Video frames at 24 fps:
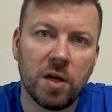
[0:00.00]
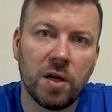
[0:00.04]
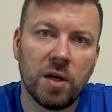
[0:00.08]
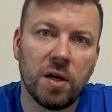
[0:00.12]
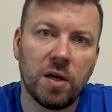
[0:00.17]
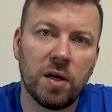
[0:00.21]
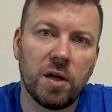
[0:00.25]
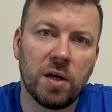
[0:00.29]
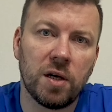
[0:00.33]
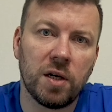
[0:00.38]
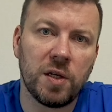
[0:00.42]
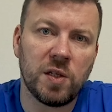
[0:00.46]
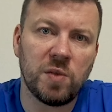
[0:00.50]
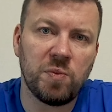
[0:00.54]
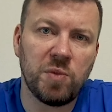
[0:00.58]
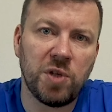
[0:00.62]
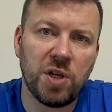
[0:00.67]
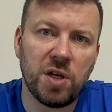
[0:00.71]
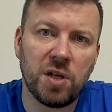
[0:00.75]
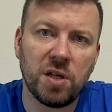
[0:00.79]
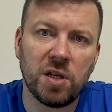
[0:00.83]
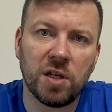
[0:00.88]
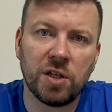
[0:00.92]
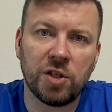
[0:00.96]
Э,
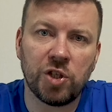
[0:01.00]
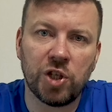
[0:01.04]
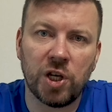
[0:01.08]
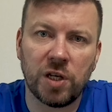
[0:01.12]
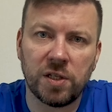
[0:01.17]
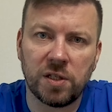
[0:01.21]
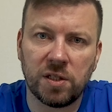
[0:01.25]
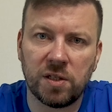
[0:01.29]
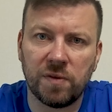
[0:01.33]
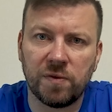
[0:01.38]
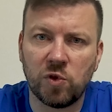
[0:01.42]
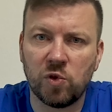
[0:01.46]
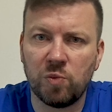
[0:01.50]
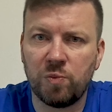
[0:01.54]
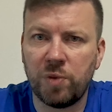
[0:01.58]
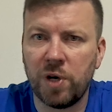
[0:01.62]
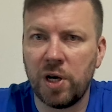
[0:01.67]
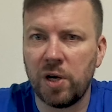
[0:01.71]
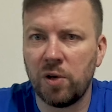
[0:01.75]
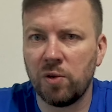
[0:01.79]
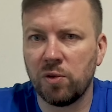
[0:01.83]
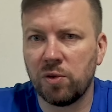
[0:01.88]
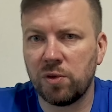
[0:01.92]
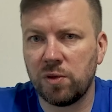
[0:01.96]
изменения часто
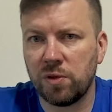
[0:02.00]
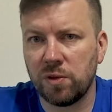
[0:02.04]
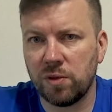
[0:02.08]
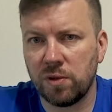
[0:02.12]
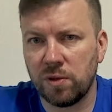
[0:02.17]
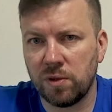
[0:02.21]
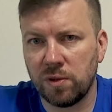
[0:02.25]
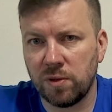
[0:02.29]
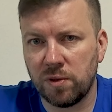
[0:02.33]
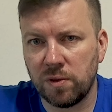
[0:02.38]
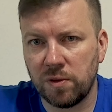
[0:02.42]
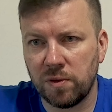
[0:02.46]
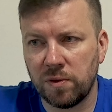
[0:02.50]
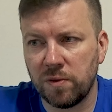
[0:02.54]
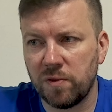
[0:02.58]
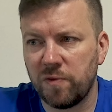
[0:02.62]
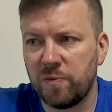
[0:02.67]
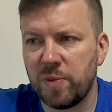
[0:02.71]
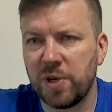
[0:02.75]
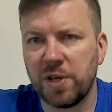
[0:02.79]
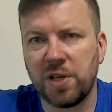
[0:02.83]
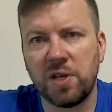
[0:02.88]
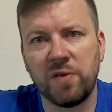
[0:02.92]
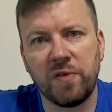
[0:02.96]
вступают э, в
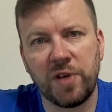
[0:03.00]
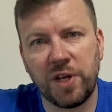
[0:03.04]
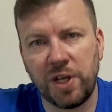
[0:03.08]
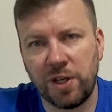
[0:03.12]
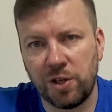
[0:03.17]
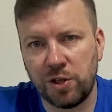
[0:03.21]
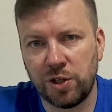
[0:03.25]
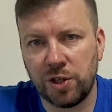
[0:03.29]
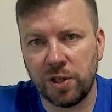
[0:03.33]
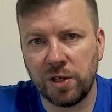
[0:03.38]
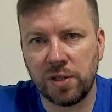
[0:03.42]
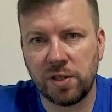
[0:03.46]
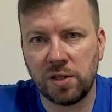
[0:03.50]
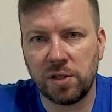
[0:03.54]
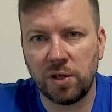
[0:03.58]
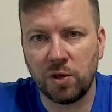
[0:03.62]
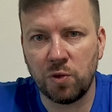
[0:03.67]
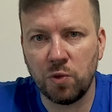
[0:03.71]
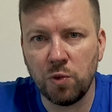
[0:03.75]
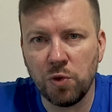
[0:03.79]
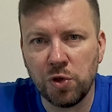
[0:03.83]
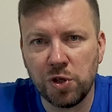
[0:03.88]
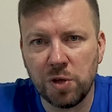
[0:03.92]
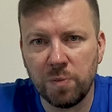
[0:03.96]
противоречие с
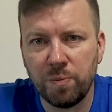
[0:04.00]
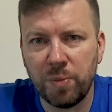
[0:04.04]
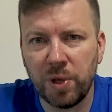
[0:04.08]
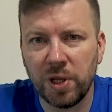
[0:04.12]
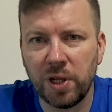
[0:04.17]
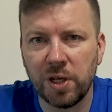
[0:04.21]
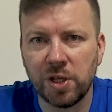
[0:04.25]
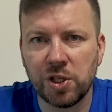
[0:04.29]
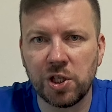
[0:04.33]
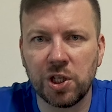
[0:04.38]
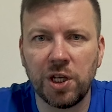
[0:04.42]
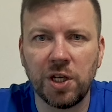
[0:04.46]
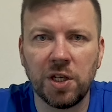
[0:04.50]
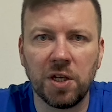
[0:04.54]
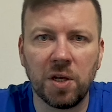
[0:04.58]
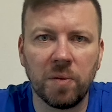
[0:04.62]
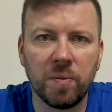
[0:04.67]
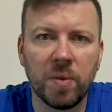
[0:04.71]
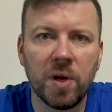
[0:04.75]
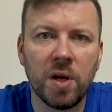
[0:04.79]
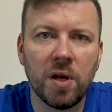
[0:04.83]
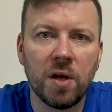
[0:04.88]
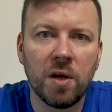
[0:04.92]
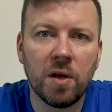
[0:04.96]
текущим
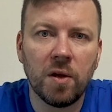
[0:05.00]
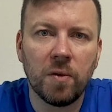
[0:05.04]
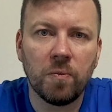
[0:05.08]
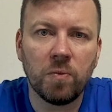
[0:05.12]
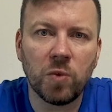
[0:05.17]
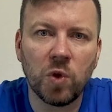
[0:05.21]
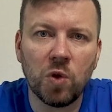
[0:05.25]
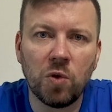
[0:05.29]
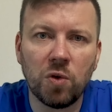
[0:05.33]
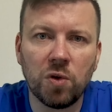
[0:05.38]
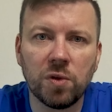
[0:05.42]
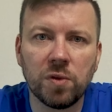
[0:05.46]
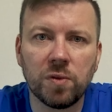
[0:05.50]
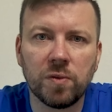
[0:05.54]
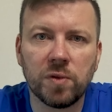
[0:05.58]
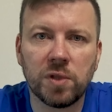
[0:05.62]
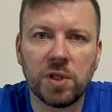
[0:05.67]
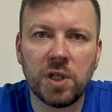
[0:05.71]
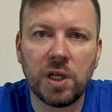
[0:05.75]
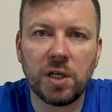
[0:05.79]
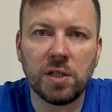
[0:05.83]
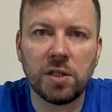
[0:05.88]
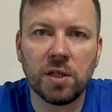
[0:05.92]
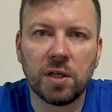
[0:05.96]
положением. Но,
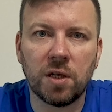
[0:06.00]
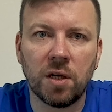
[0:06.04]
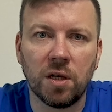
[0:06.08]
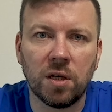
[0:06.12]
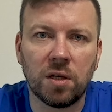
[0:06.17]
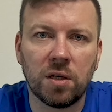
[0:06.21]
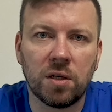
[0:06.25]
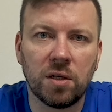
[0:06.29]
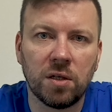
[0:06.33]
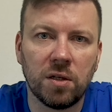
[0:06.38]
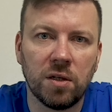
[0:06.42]
знаете, как э,